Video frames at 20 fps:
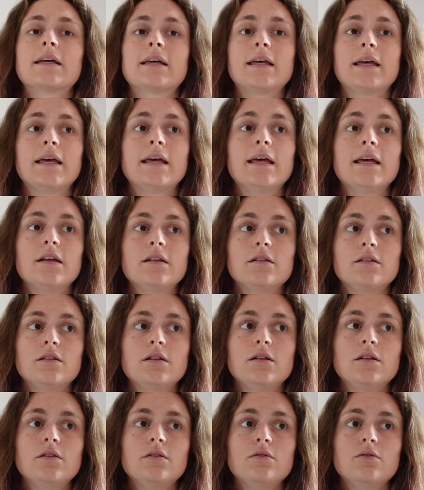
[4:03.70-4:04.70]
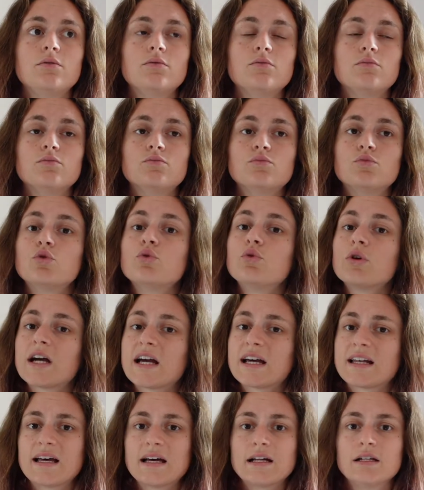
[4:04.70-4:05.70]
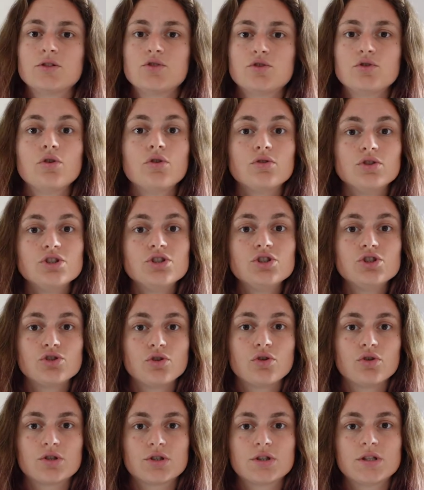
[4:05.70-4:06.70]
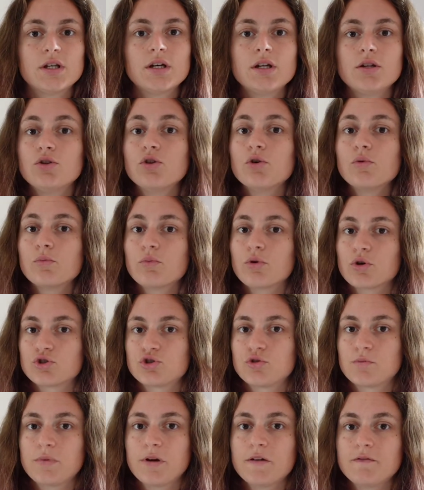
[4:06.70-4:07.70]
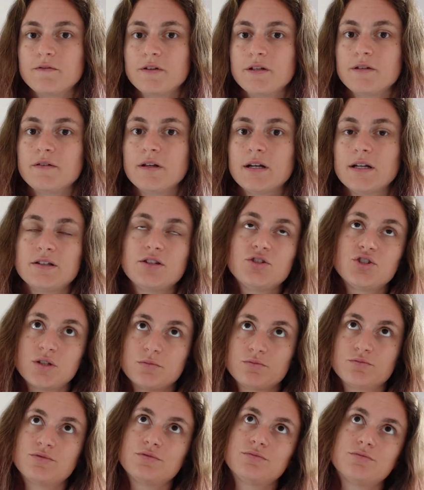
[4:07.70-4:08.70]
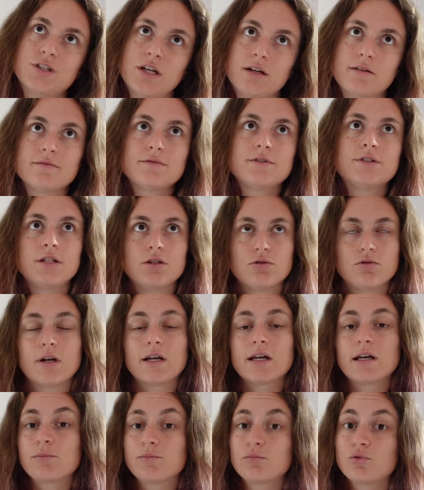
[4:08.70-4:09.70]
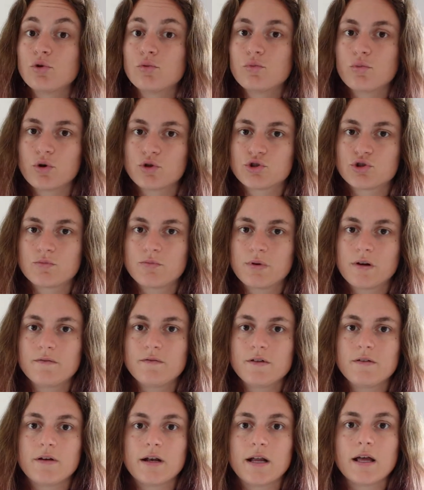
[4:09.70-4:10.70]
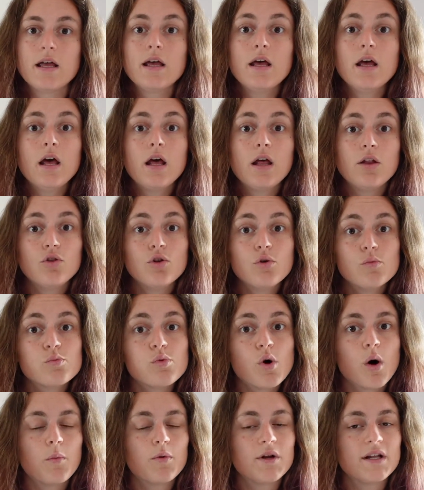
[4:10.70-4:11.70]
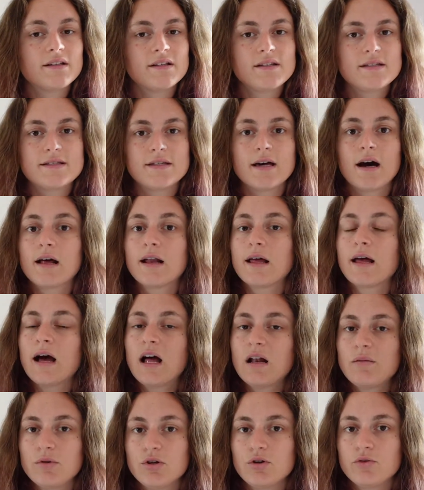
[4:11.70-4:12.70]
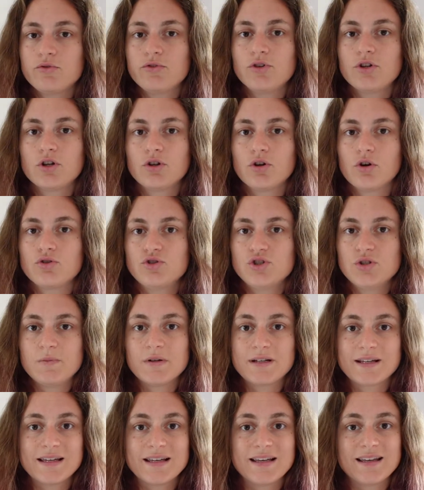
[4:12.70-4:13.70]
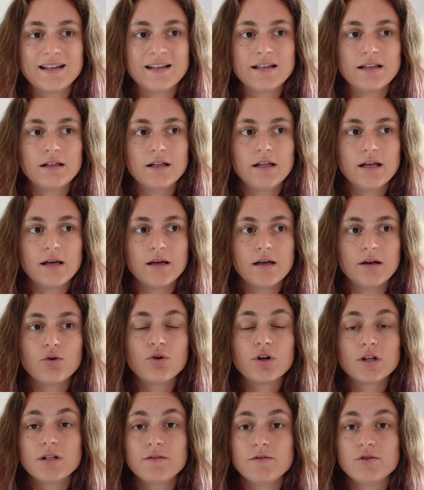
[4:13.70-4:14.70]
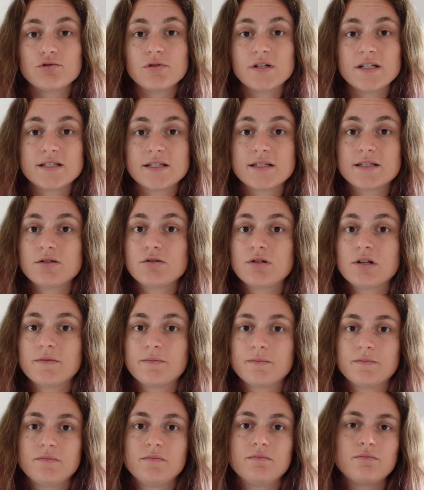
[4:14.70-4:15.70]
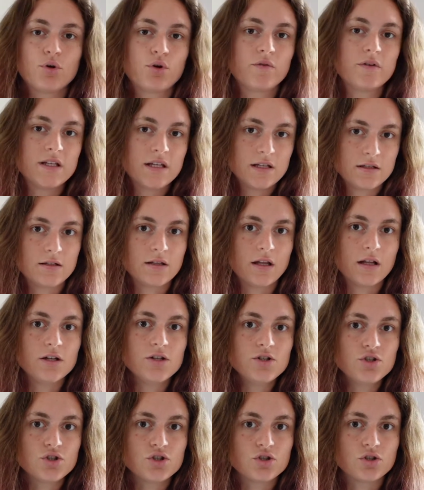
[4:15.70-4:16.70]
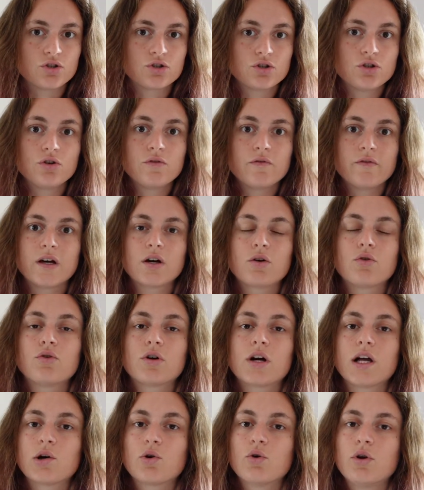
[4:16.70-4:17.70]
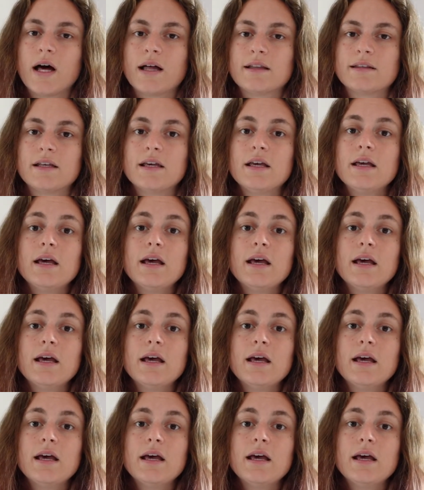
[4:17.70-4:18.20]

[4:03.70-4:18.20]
che mh, mm, un canale solo di short non può sopravvivere diciamo cioè sì non è che non può sopravvivere non può monetizzare almeno fino ad oggi perché le ore di visualizzazione provenienti dagli short non vengono calcolate